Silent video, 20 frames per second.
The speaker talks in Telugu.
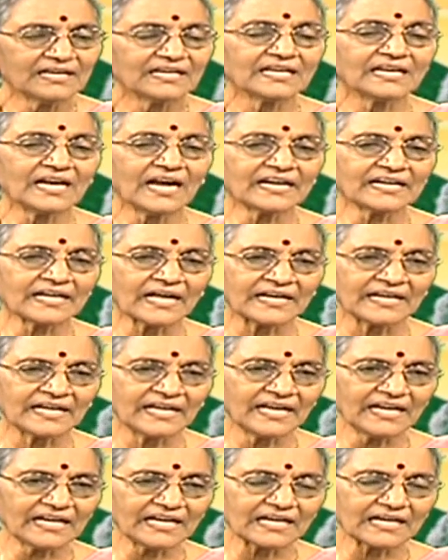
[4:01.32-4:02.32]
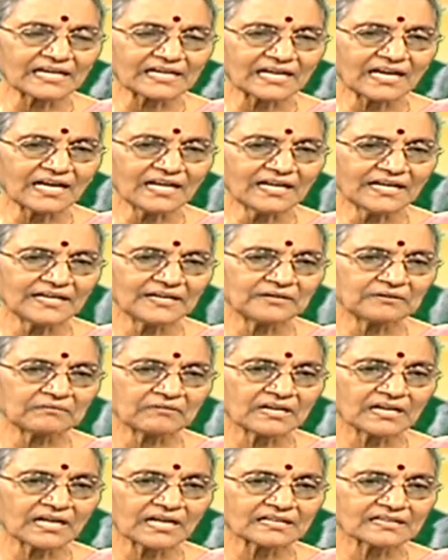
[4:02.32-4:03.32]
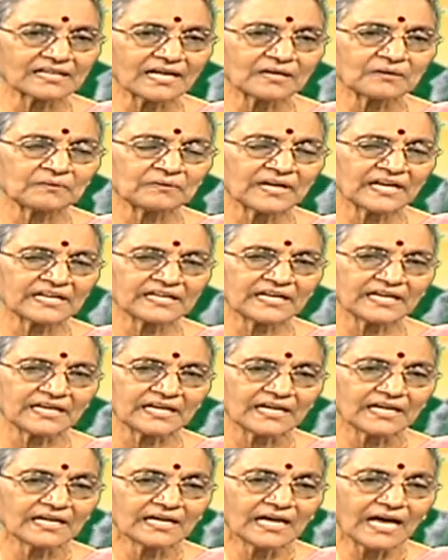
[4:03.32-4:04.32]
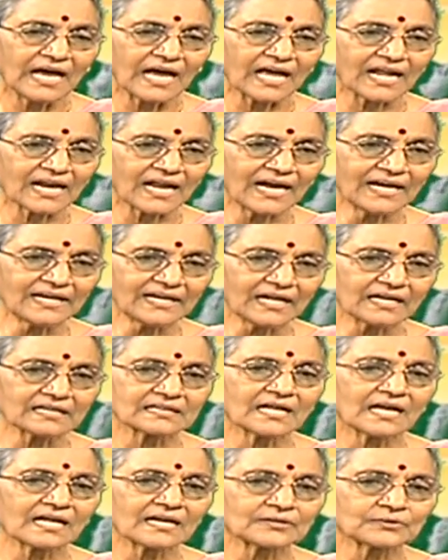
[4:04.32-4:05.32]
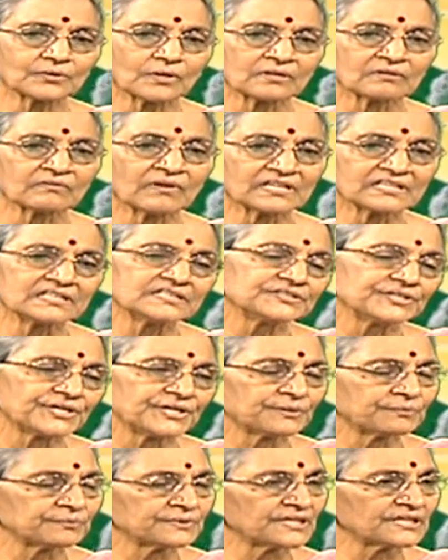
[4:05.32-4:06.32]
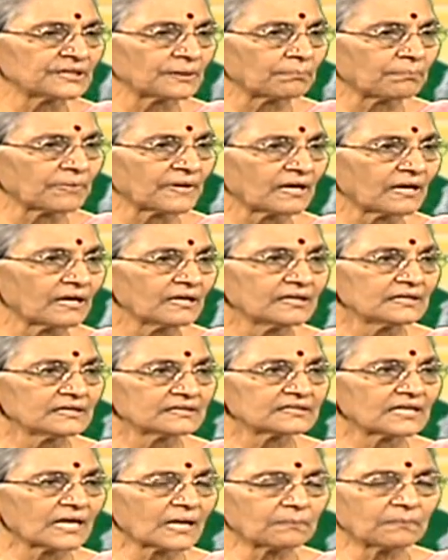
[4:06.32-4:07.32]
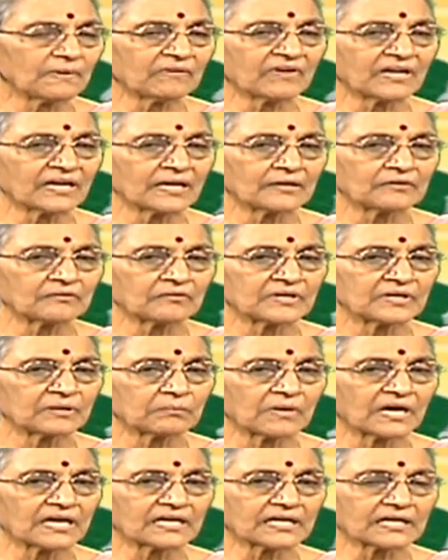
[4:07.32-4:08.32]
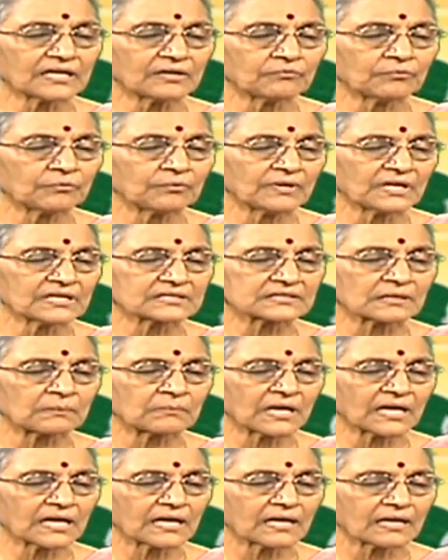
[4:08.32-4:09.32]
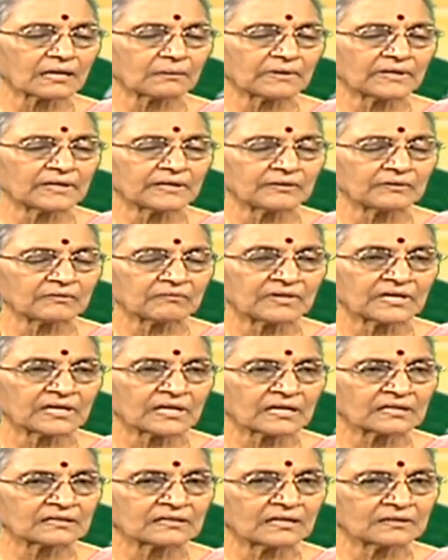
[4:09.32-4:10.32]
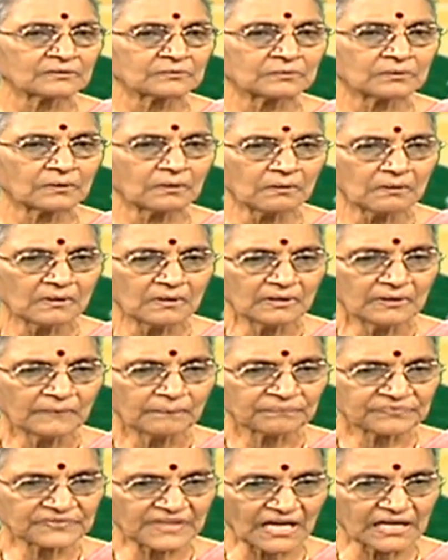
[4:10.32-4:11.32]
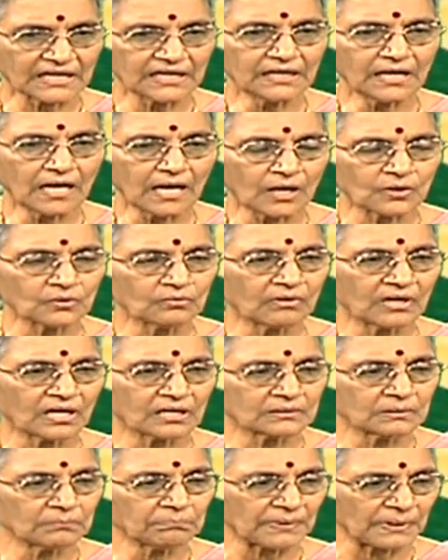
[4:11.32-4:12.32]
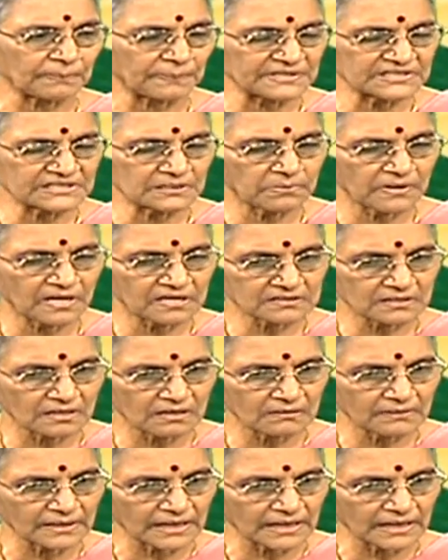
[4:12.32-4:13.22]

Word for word: ఇలాంటి అనేక రకాలైనటువంటి అర్థాలు ఉన్నాయి అలాంటి అర్థాలతో అనువాదం చేయడం ఉంది తప్ప ధర్మం అన్నటువంటి మాటకి ఉన్న సమగ్రమైనటువంటి అర్థంతో తగిన అనువాదం ప్రపంచ భాషల్లో